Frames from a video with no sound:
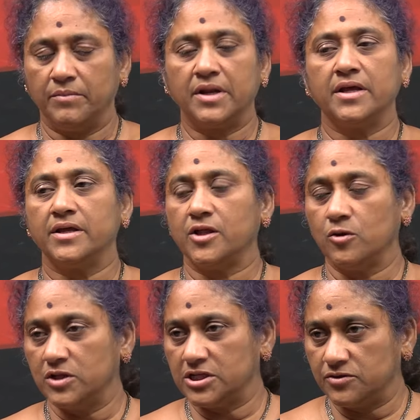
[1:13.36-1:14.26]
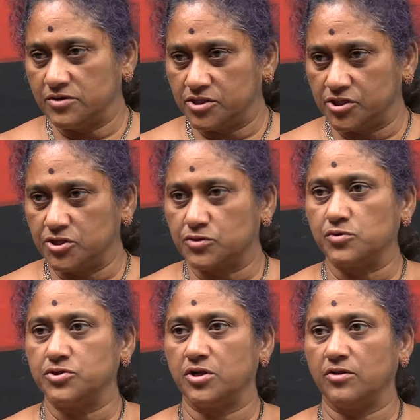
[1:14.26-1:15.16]
మరి తెలుగుదేశం నుంచి
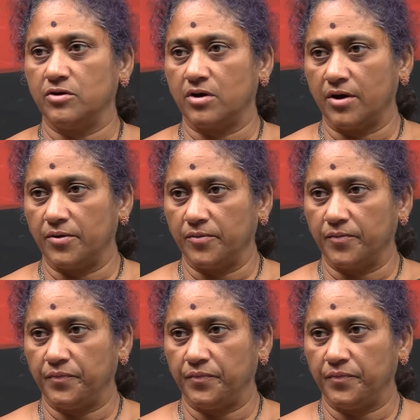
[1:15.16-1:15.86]
తీసుకొచ్చినందుకు కాను